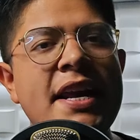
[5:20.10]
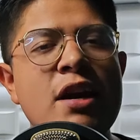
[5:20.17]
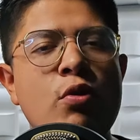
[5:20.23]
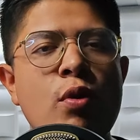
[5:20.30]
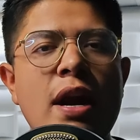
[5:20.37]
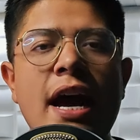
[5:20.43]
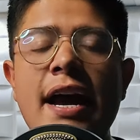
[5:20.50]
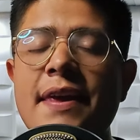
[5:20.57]

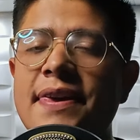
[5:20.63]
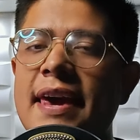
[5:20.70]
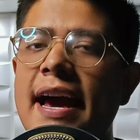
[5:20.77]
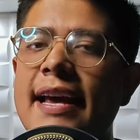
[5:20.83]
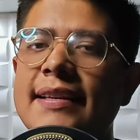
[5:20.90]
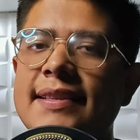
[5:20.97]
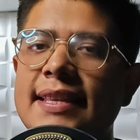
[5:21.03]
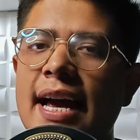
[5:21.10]
película
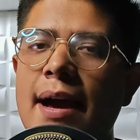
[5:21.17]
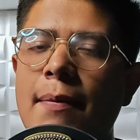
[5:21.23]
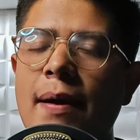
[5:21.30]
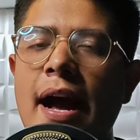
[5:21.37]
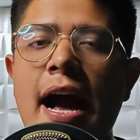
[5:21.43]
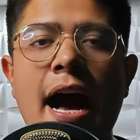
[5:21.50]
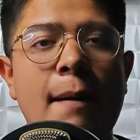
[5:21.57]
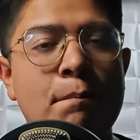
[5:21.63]
ya
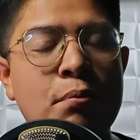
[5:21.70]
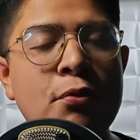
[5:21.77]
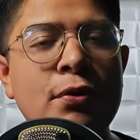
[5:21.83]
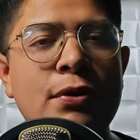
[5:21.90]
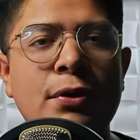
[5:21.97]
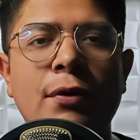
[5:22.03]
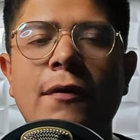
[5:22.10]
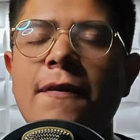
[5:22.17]
estaba a
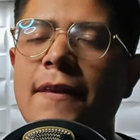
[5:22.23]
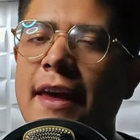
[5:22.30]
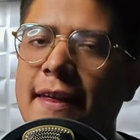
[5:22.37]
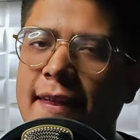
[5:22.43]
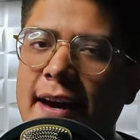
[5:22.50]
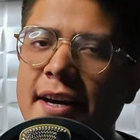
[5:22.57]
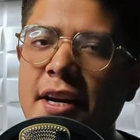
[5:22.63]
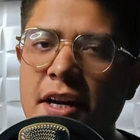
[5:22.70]
punto
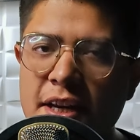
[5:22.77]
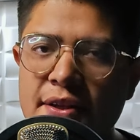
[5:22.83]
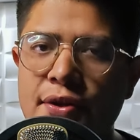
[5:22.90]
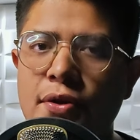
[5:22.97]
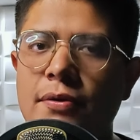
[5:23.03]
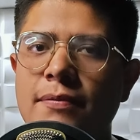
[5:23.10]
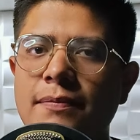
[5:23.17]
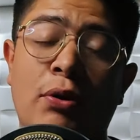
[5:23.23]
de dar
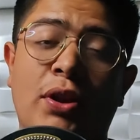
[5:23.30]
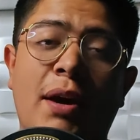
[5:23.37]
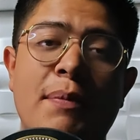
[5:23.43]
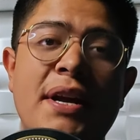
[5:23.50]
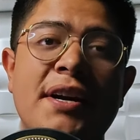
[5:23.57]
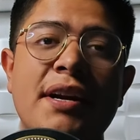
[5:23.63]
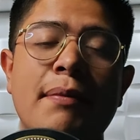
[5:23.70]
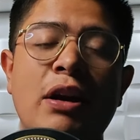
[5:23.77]
inicio, pero
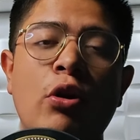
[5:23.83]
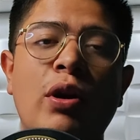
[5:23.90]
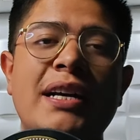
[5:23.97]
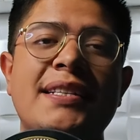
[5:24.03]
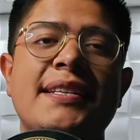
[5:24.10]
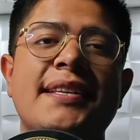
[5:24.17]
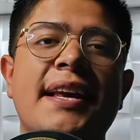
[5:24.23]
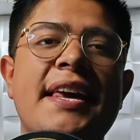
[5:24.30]
también reveló
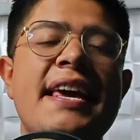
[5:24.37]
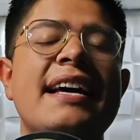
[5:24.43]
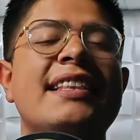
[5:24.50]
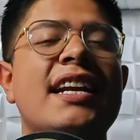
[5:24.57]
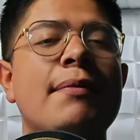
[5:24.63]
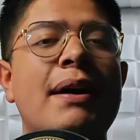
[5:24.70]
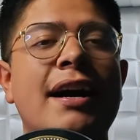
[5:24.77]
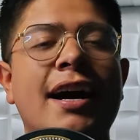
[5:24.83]
que se
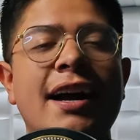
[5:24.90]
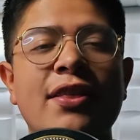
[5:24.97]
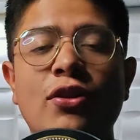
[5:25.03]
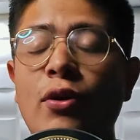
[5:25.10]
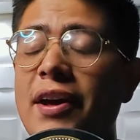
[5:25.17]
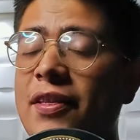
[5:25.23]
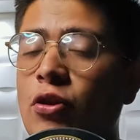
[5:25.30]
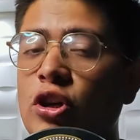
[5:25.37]
seguía
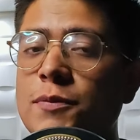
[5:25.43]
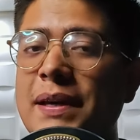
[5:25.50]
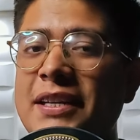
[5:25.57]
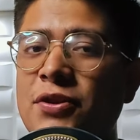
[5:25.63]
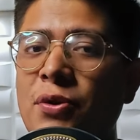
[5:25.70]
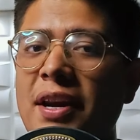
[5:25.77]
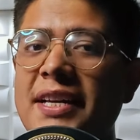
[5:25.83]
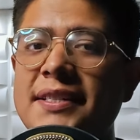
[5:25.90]
trabajando en dos
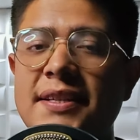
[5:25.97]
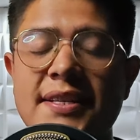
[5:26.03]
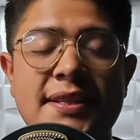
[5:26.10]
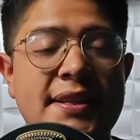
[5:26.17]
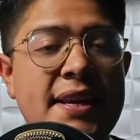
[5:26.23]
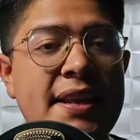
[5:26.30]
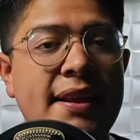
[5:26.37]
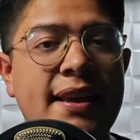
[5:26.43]
versiones
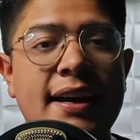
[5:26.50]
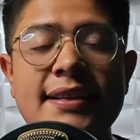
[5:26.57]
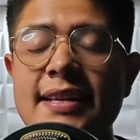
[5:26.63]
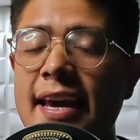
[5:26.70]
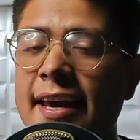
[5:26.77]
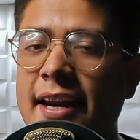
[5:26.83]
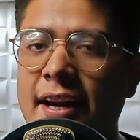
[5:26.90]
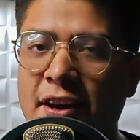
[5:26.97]

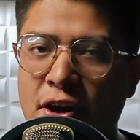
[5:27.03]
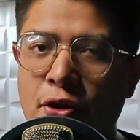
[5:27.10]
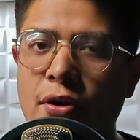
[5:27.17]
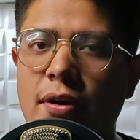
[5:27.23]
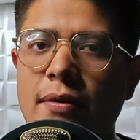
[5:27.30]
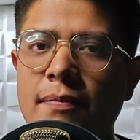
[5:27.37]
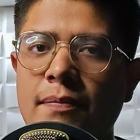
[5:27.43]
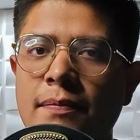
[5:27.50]
distintas en el
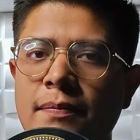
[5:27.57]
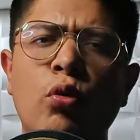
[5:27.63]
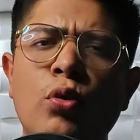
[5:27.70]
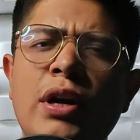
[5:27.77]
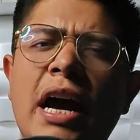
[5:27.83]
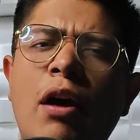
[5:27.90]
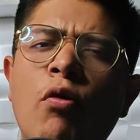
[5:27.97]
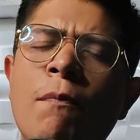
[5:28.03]
guión,
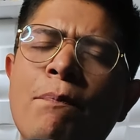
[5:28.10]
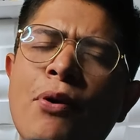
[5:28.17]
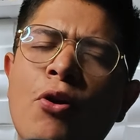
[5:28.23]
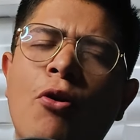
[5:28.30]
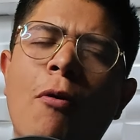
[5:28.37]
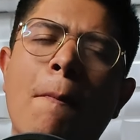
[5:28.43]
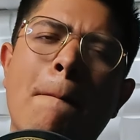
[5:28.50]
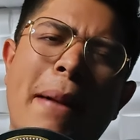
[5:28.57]
una un
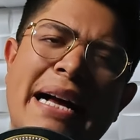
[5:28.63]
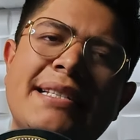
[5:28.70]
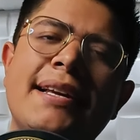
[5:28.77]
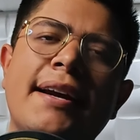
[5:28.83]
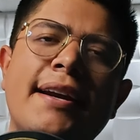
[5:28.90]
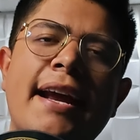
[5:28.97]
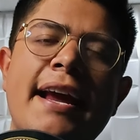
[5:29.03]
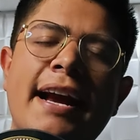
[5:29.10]
poco
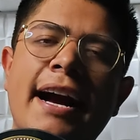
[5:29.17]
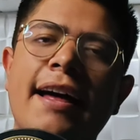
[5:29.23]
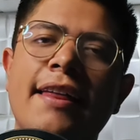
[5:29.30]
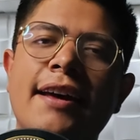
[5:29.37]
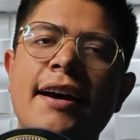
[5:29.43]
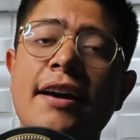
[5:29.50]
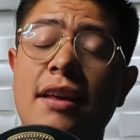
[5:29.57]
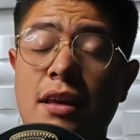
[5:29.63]
más
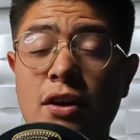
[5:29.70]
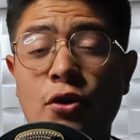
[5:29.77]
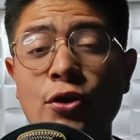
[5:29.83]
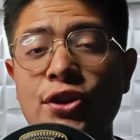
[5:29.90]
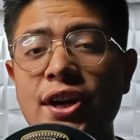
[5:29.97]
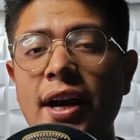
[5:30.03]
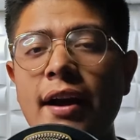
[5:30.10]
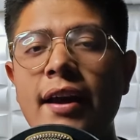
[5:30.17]
arraigada y
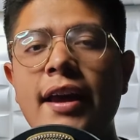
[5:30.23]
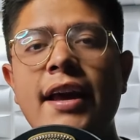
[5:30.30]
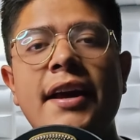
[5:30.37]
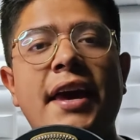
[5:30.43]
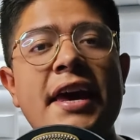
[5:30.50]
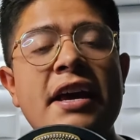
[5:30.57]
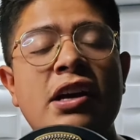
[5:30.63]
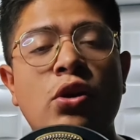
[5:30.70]
otra
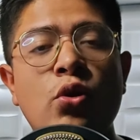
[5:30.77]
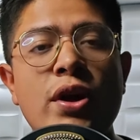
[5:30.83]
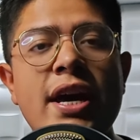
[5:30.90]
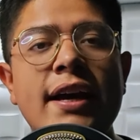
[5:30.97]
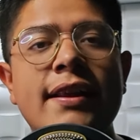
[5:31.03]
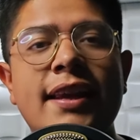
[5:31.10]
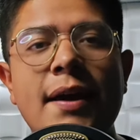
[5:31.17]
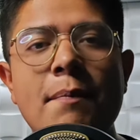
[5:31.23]
que
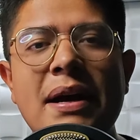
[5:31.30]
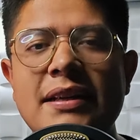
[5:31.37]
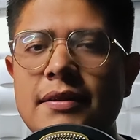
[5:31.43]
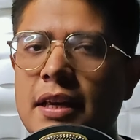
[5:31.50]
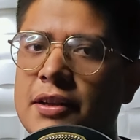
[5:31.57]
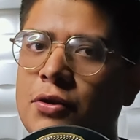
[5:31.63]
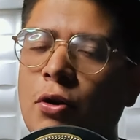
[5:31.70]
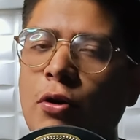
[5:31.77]
incluía
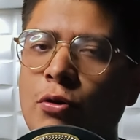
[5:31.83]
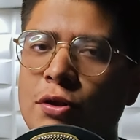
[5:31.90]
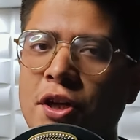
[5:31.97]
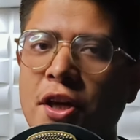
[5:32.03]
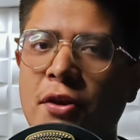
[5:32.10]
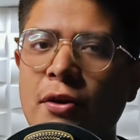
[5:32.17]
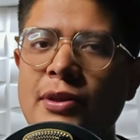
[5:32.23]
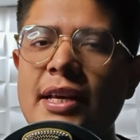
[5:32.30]
temas
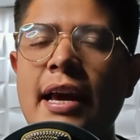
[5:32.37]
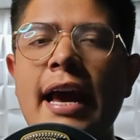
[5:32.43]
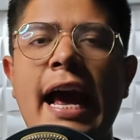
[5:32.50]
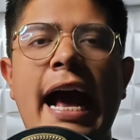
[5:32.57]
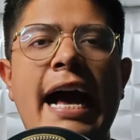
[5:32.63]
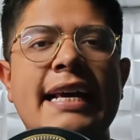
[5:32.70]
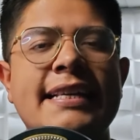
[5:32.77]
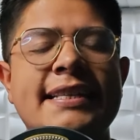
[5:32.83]
desconocidos
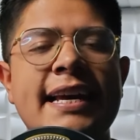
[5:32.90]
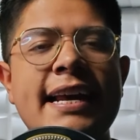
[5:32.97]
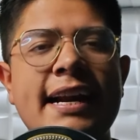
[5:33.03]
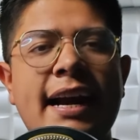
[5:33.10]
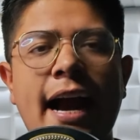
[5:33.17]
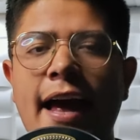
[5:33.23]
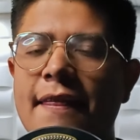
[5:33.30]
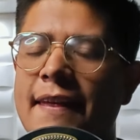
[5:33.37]

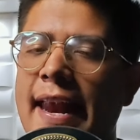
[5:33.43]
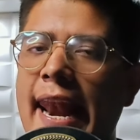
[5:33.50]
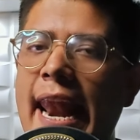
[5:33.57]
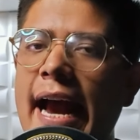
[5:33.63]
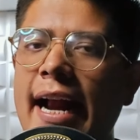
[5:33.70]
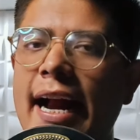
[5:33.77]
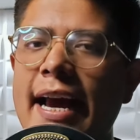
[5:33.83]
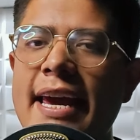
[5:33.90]
acerca de
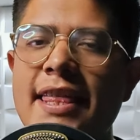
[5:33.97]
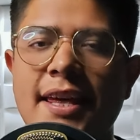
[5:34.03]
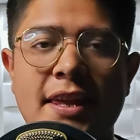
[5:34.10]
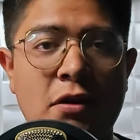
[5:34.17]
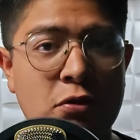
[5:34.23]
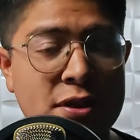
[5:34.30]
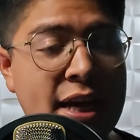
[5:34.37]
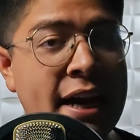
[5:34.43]
la
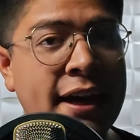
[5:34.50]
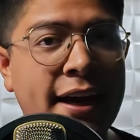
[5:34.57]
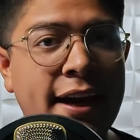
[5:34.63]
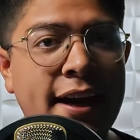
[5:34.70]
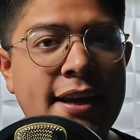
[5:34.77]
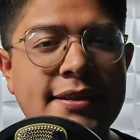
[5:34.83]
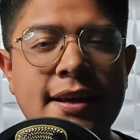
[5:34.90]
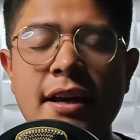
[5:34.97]
caída de Los
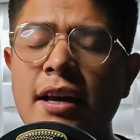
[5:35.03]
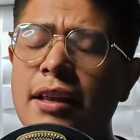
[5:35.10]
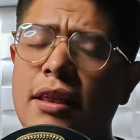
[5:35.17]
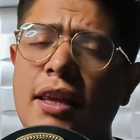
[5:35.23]
Ángeles,